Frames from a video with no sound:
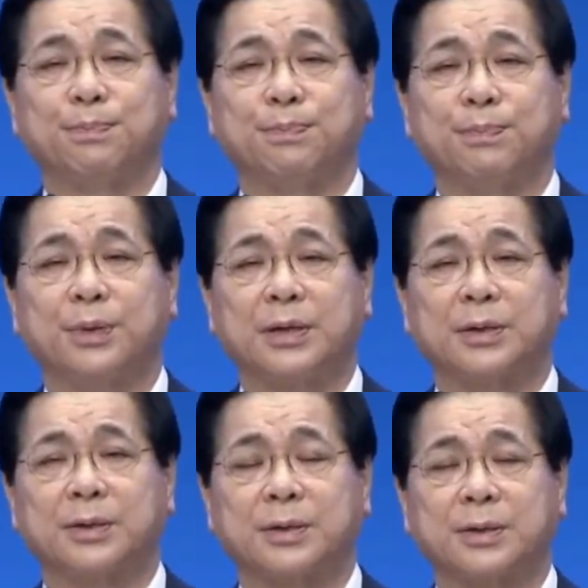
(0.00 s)

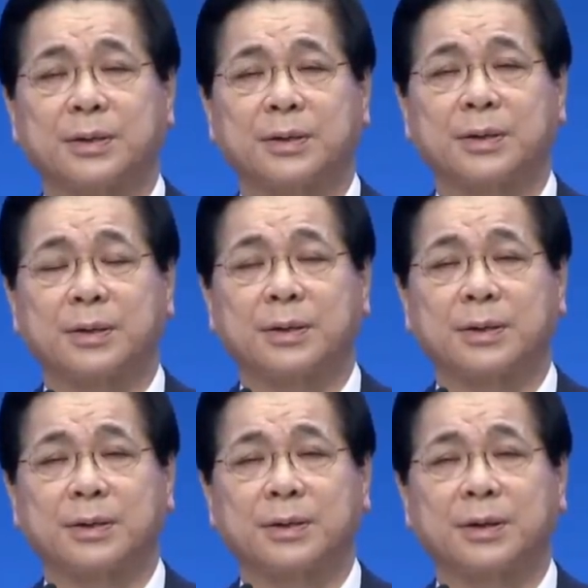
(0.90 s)
불에서
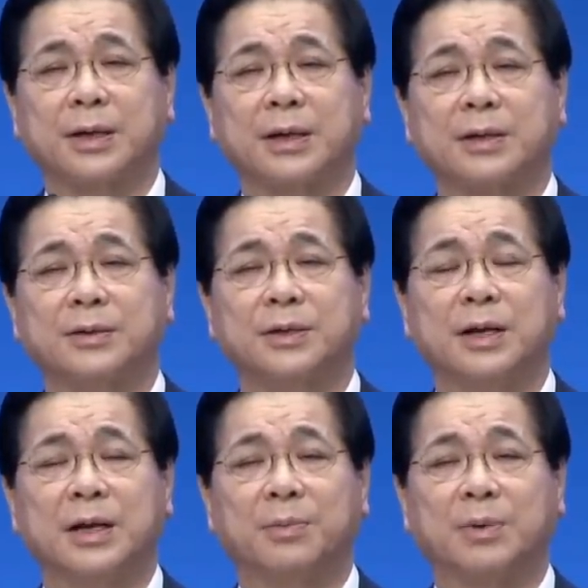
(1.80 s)
꺼낸
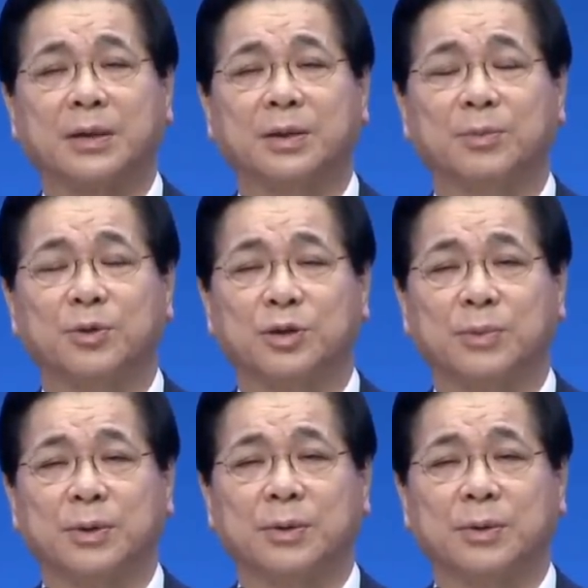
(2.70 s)
그슬리나무 같은 모습으로